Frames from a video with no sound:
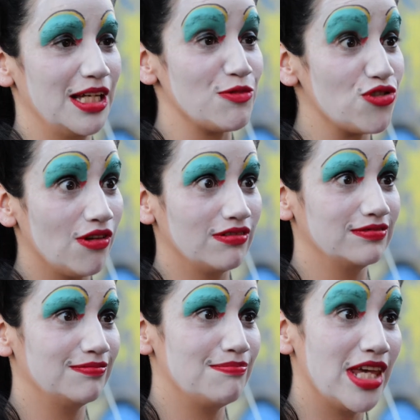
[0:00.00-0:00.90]
Emoción,
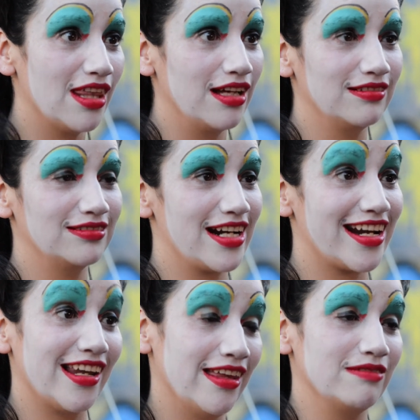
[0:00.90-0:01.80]
vida,
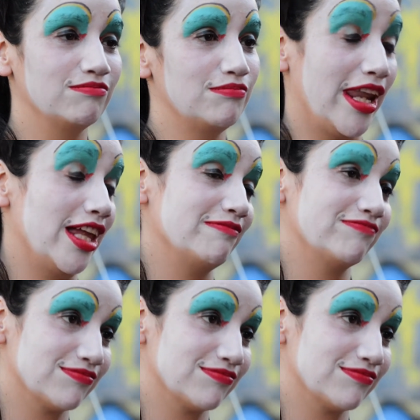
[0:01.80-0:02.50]
realidad, verdad.